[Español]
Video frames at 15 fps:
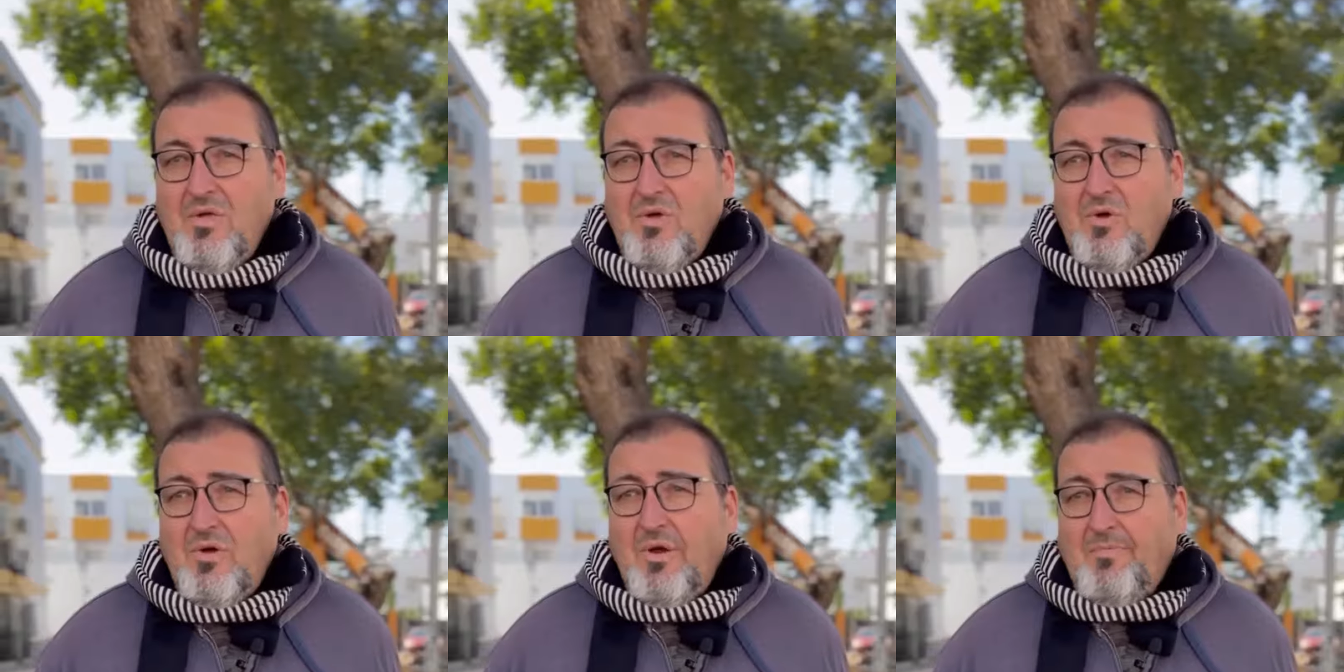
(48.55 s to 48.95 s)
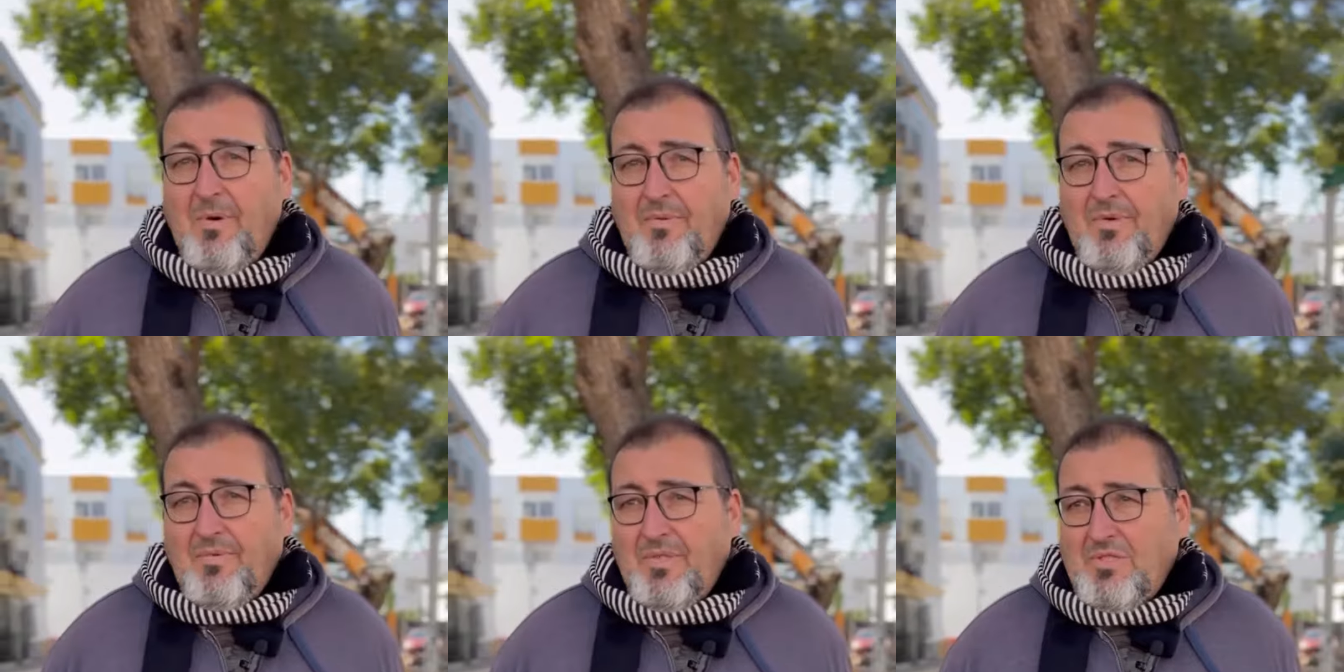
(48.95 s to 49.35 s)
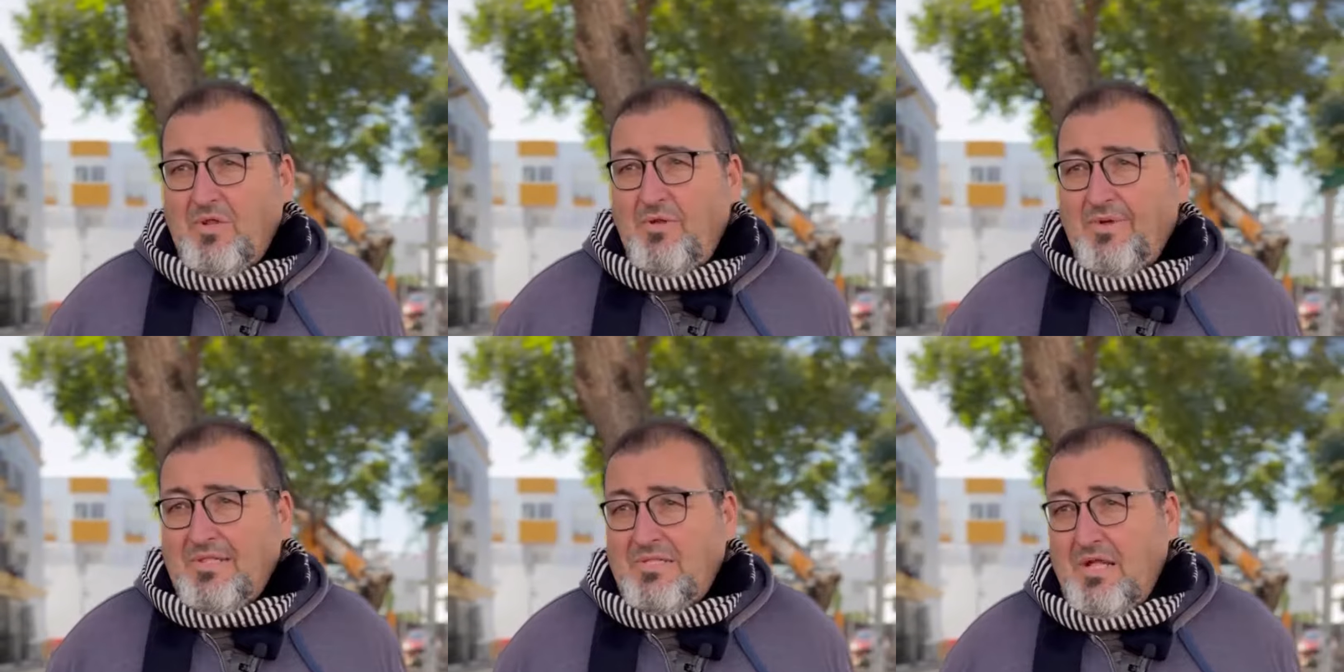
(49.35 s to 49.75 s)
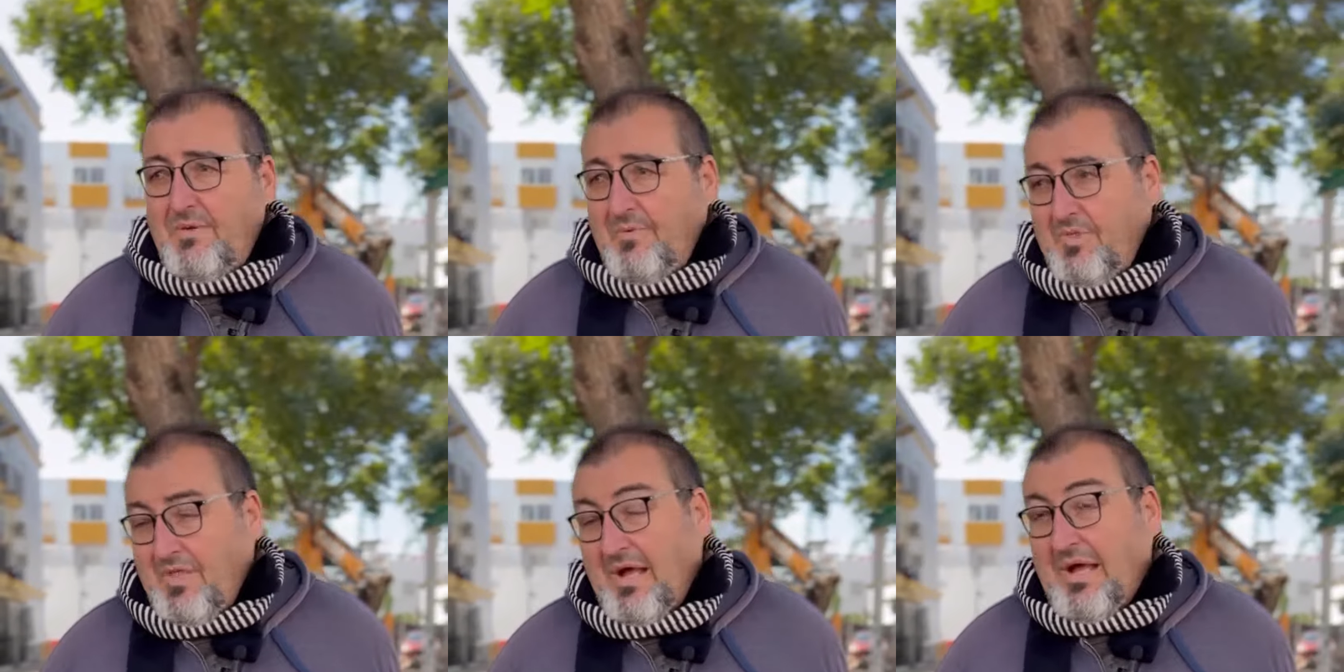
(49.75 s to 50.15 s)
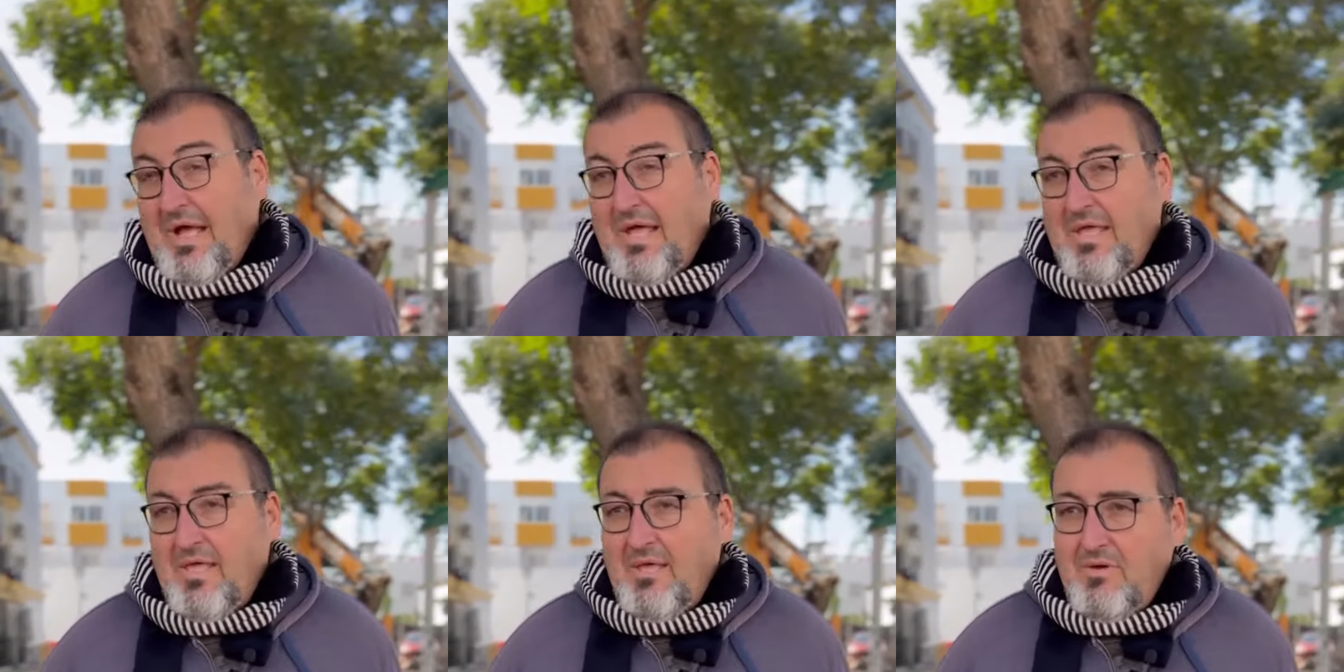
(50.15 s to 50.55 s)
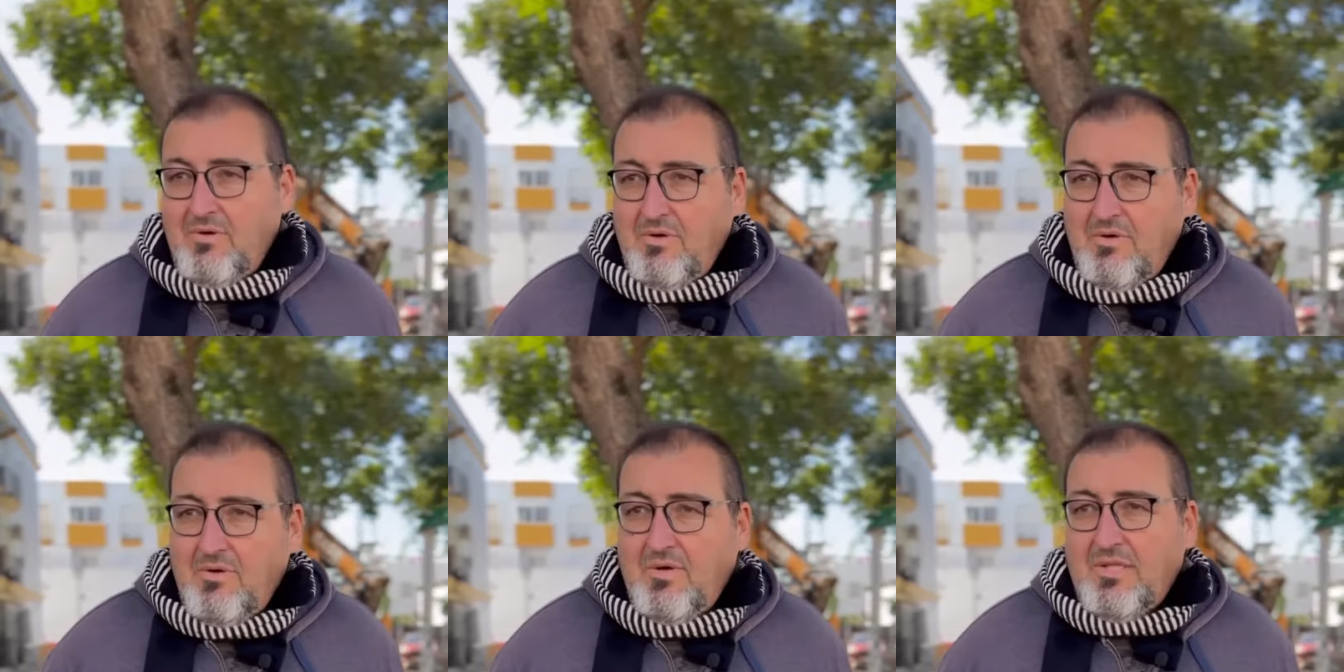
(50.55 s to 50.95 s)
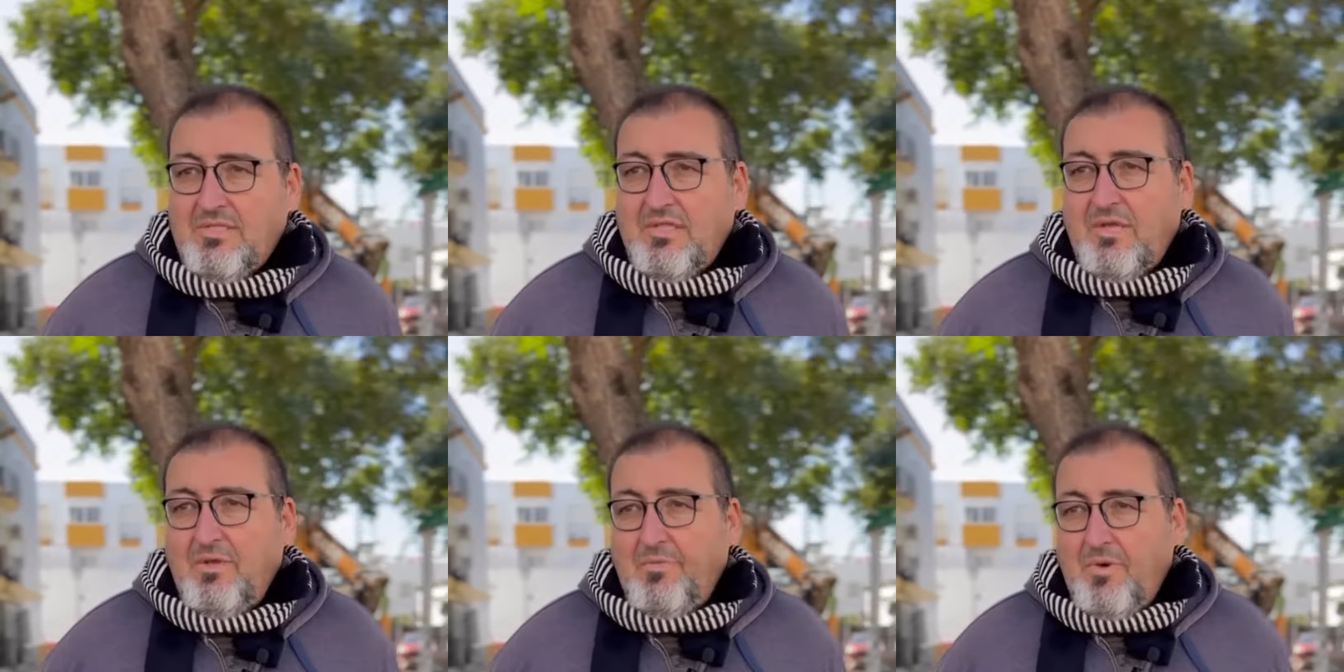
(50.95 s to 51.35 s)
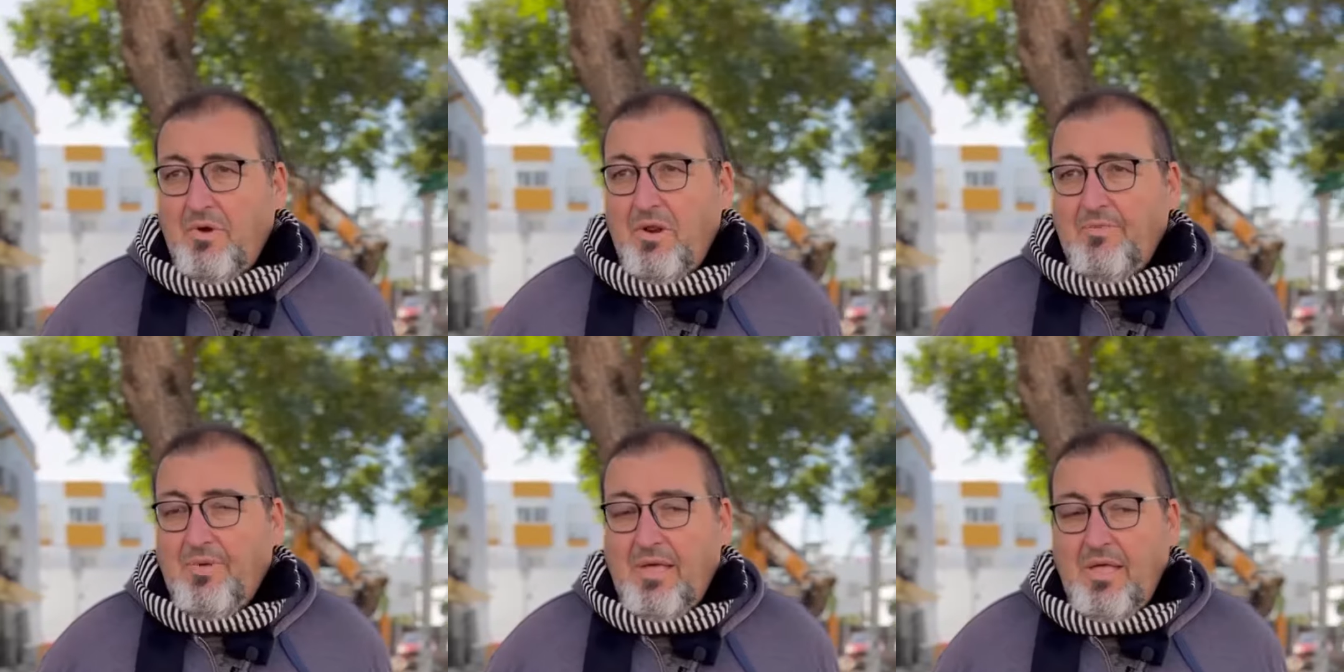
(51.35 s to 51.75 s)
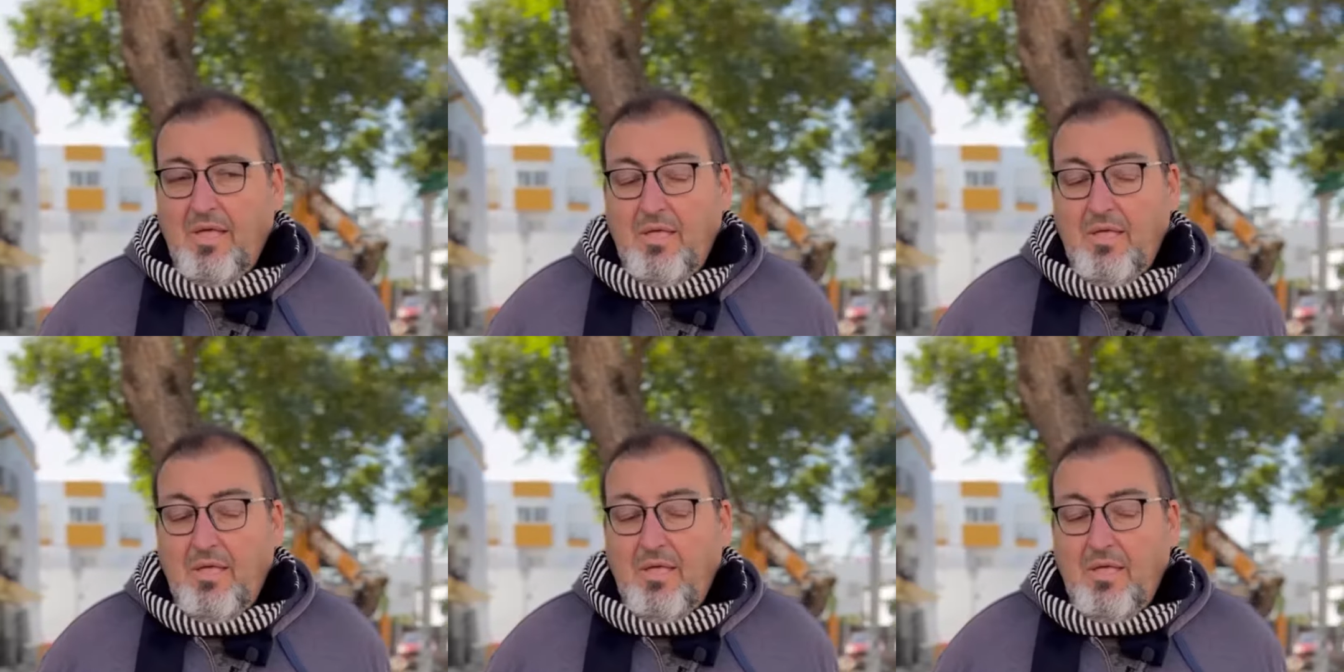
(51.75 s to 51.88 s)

con el pavimento levantado, pues han caído, han tenido problemas